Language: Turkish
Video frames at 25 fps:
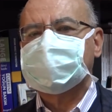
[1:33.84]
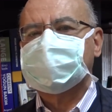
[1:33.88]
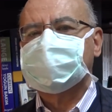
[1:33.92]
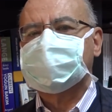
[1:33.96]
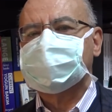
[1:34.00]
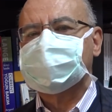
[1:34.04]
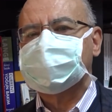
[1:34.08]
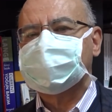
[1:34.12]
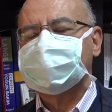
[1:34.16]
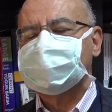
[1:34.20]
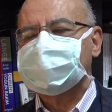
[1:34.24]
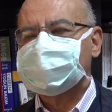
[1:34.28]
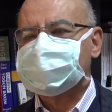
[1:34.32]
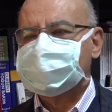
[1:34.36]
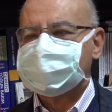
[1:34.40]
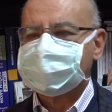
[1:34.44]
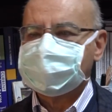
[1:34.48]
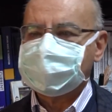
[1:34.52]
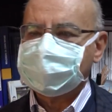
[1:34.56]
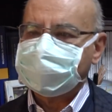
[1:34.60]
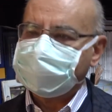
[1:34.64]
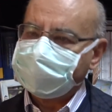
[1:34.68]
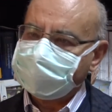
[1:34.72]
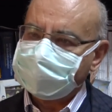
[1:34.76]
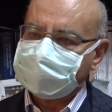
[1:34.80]

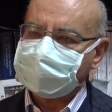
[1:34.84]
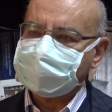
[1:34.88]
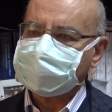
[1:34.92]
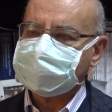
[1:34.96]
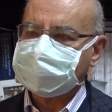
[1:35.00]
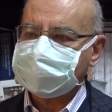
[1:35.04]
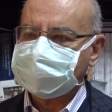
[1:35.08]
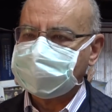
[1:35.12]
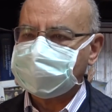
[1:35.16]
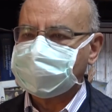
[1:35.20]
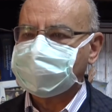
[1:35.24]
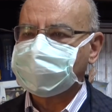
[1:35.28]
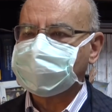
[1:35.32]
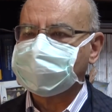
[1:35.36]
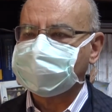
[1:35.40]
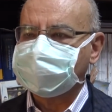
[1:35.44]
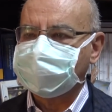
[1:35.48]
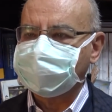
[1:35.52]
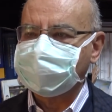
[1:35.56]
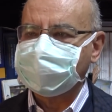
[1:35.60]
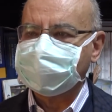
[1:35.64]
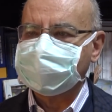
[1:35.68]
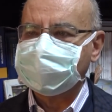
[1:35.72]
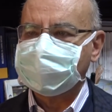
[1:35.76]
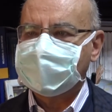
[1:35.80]
süreçte
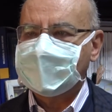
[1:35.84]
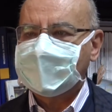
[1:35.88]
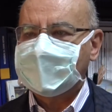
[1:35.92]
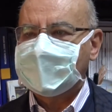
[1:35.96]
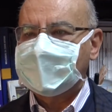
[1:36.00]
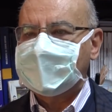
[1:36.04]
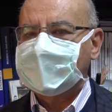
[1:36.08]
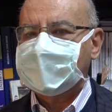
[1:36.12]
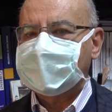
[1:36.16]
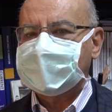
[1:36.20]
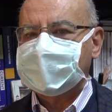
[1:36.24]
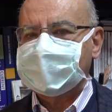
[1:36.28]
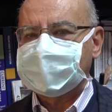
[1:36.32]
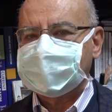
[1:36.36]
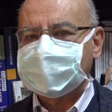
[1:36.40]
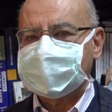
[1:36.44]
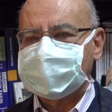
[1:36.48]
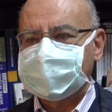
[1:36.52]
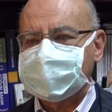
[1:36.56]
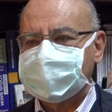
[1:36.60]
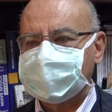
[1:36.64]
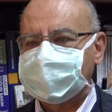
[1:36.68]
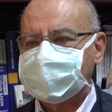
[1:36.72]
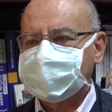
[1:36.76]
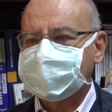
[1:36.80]
kutlamak
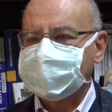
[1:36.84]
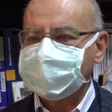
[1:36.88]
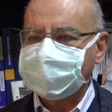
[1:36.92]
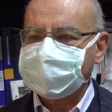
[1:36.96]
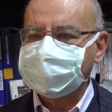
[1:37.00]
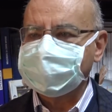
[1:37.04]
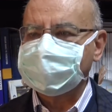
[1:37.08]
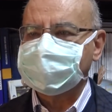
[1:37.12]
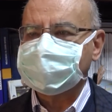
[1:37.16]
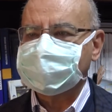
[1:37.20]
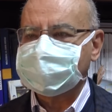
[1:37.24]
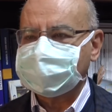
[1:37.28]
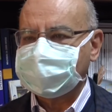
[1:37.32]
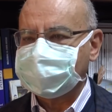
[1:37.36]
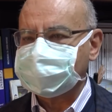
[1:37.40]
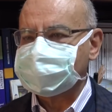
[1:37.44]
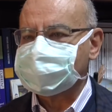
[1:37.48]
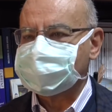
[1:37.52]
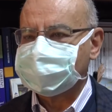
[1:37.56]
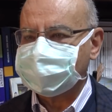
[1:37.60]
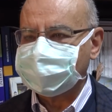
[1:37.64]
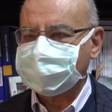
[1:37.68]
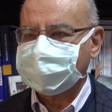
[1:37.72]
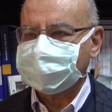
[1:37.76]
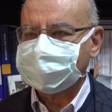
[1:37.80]
ya da yeni yılı
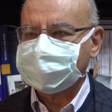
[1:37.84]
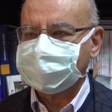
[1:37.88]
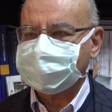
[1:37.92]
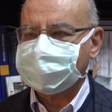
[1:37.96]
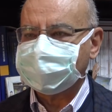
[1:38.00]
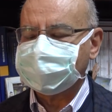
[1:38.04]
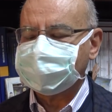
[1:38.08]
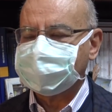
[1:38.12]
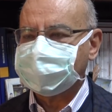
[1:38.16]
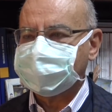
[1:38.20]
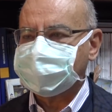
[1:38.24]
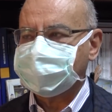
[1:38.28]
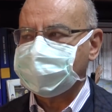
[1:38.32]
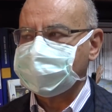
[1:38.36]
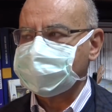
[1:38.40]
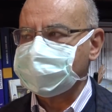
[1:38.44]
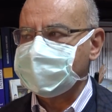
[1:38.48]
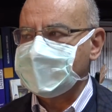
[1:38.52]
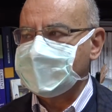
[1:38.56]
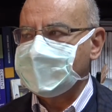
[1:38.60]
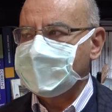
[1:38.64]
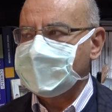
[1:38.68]
karşılamakta yarar var.